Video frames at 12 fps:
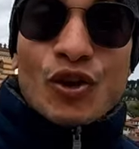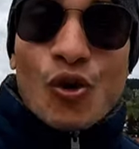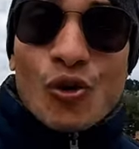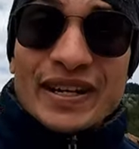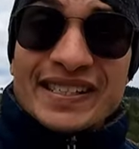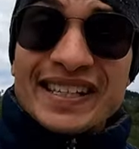ficou
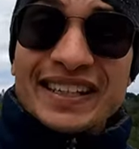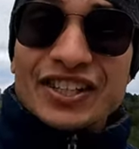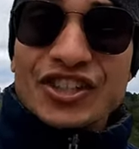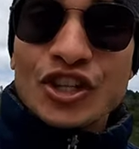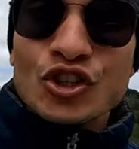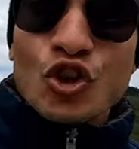
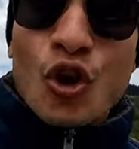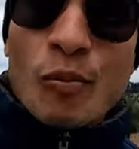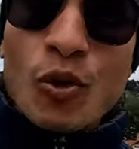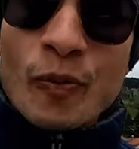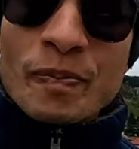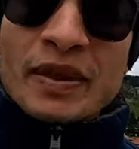conhecida, gente,
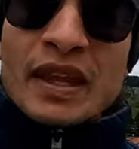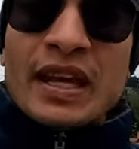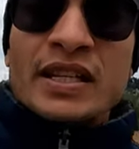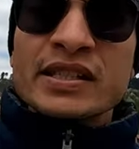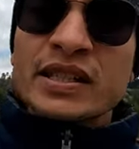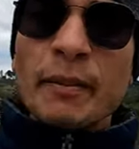como
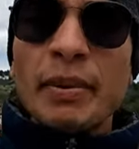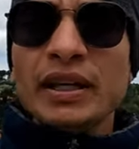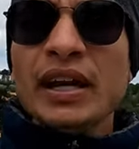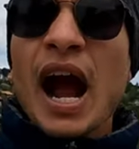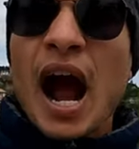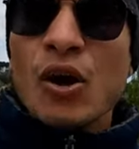
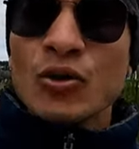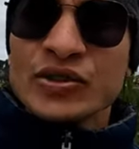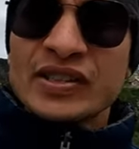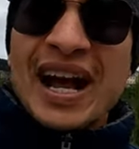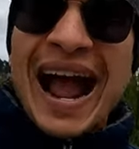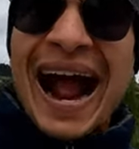Stubborn
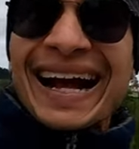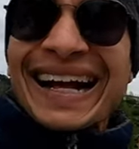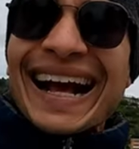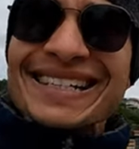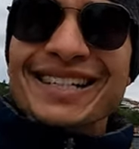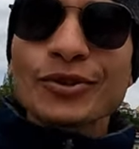House, a
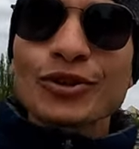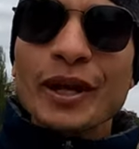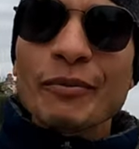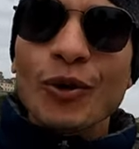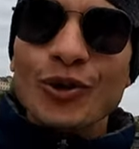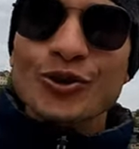casa do
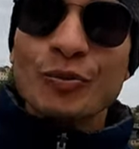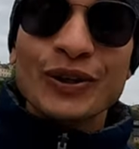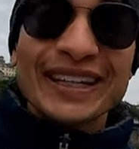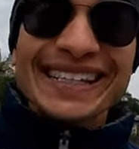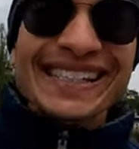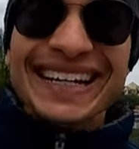teimoso,
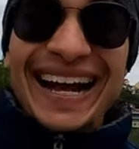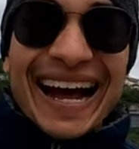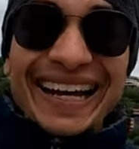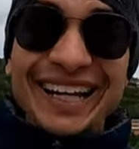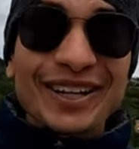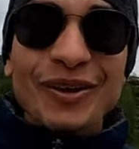porque esse
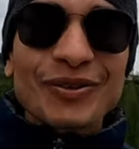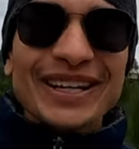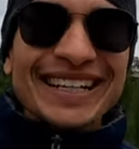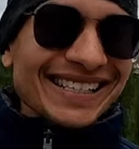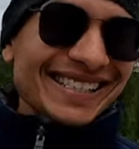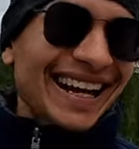cara ele não
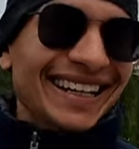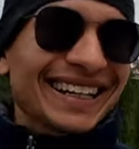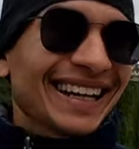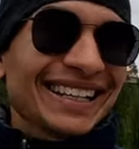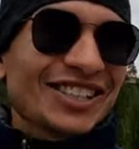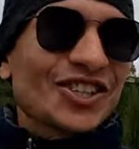queria sair
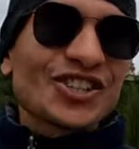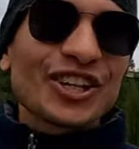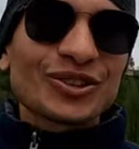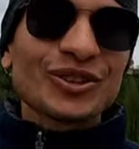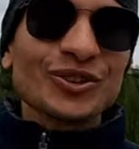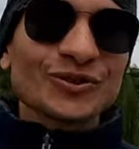dali de
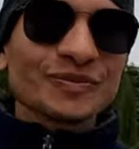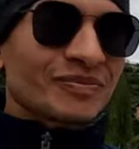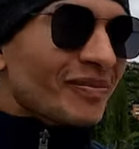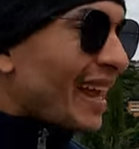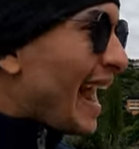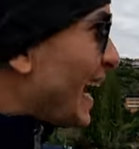jeito nenhum.
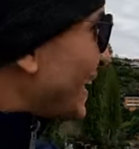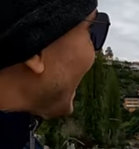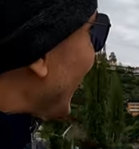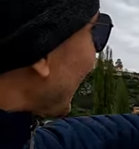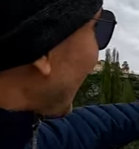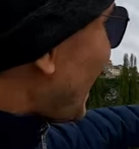É
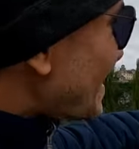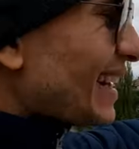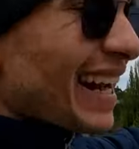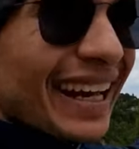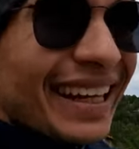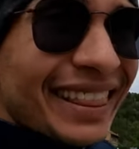aquela
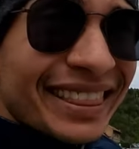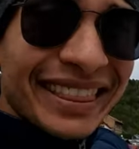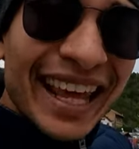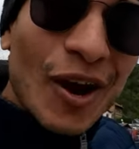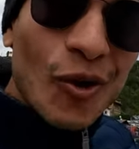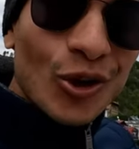casa lá que
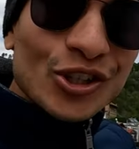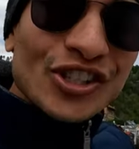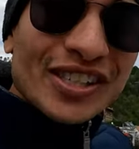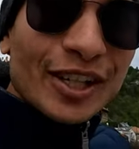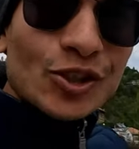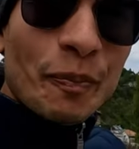até
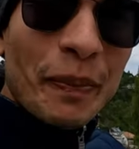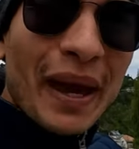hoje está de